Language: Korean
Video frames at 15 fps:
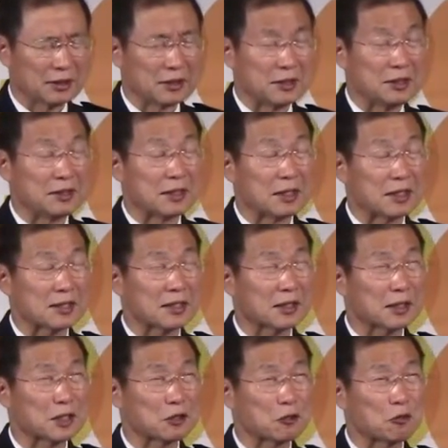이
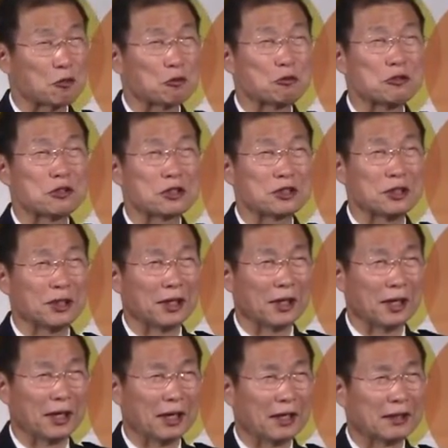세상에서 오는
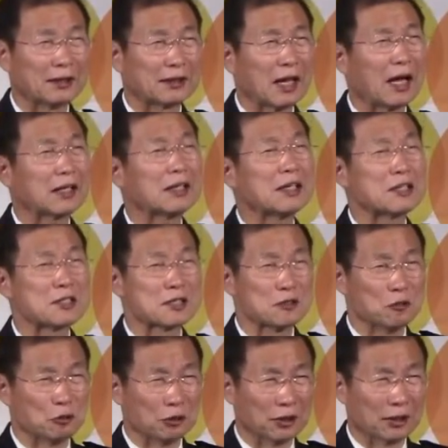지혜,
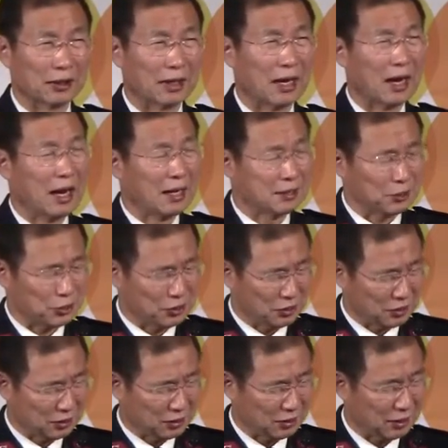땅에서 오는 저
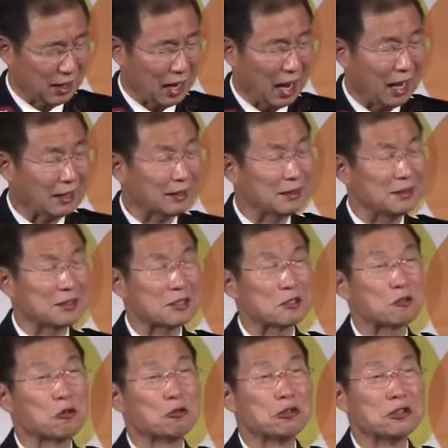
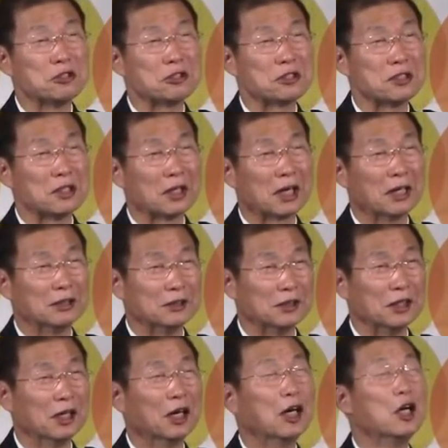아래에서 오는 지혜가
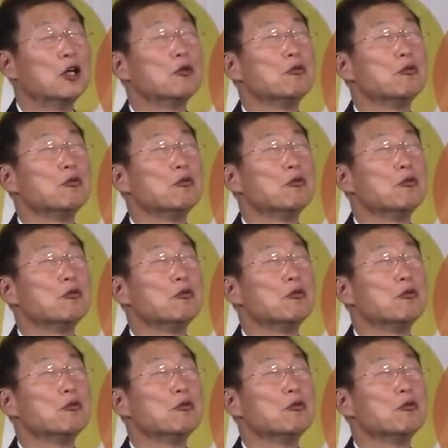아니라